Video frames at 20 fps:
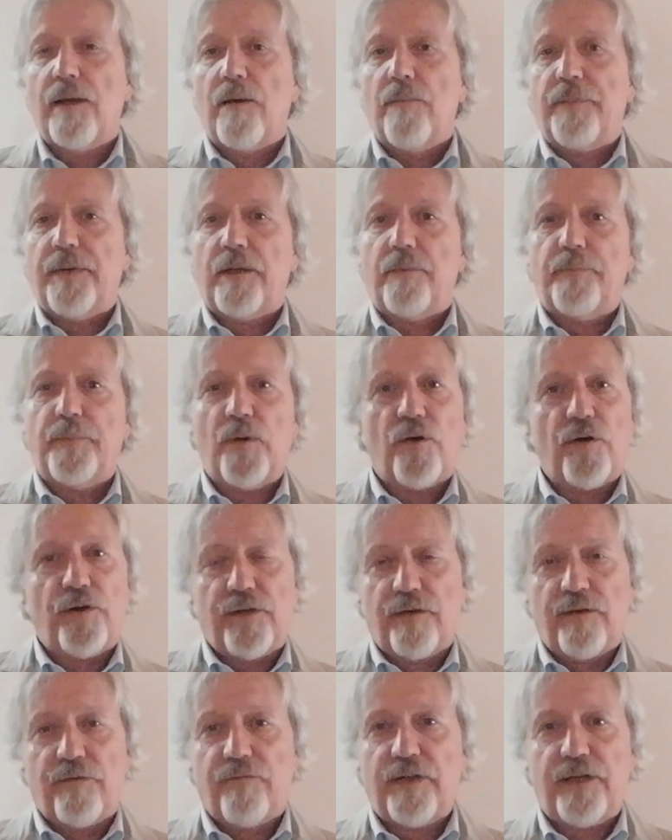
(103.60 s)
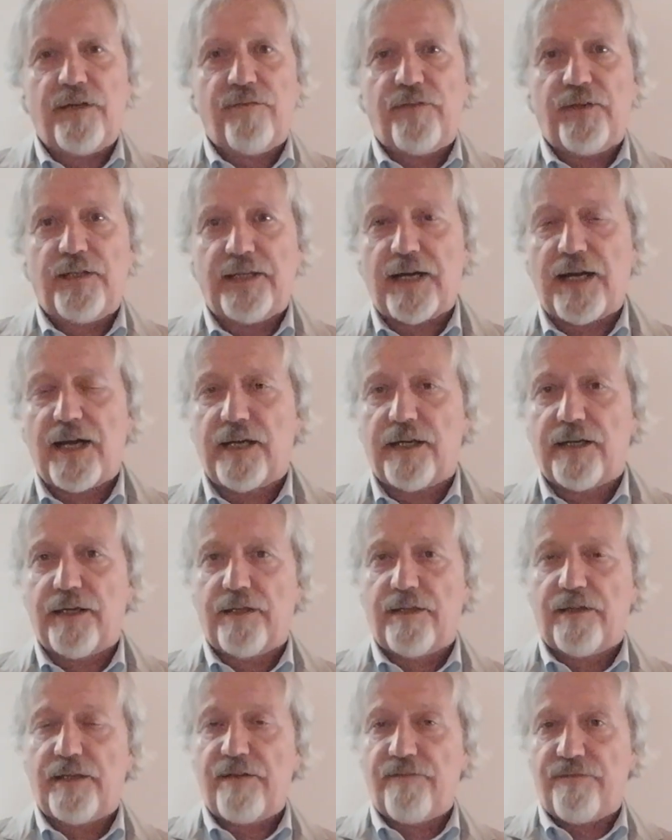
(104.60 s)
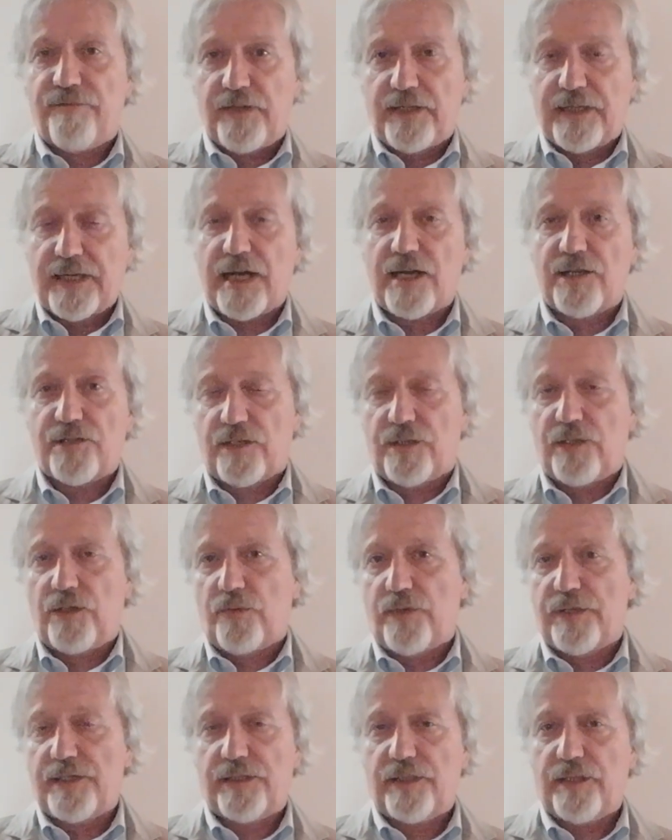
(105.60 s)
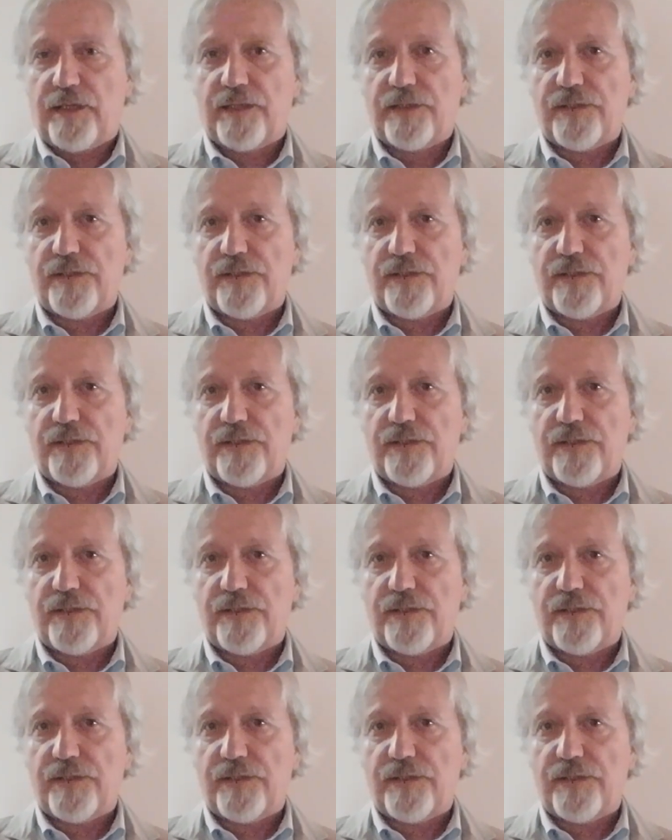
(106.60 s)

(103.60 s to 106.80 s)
per poi verificare l'efficacia di queste